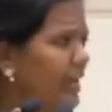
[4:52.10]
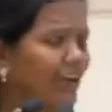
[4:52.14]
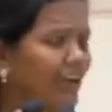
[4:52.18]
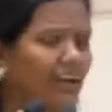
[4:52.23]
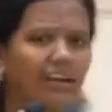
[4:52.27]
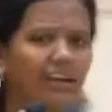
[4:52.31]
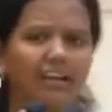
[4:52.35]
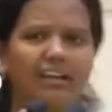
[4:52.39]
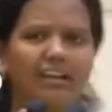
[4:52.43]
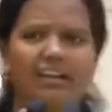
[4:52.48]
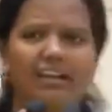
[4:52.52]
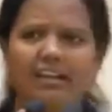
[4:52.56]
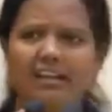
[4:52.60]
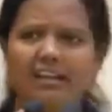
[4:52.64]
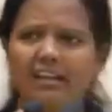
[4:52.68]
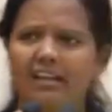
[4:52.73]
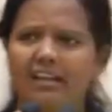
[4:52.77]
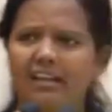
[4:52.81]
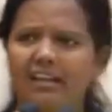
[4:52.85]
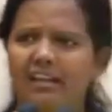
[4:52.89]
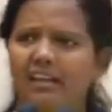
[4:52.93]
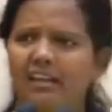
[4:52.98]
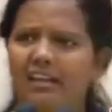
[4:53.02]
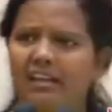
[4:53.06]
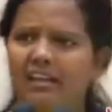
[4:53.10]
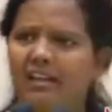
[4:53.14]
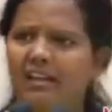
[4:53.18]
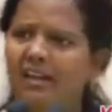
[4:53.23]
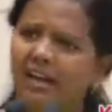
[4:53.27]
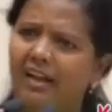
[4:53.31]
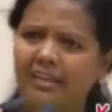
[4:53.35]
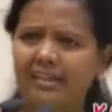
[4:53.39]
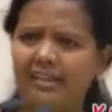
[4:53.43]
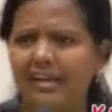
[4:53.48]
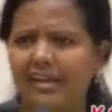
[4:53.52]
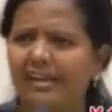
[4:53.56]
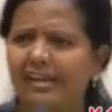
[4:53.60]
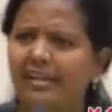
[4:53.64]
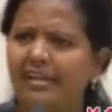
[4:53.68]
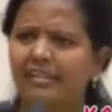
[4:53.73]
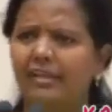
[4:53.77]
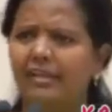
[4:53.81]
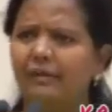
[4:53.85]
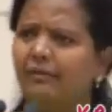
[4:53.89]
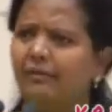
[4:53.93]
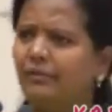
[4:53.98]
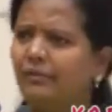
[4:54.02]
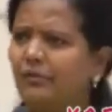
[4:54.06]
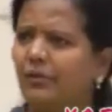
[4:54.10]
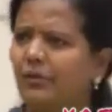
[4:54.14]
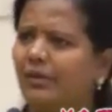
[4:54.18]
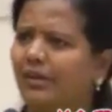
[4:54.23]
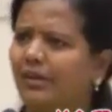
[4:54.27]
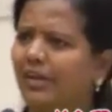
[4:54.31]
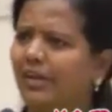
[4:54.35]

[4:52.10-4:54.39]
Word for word: செய்யணும் ஐயா ஐயா என்ன தெரியுமா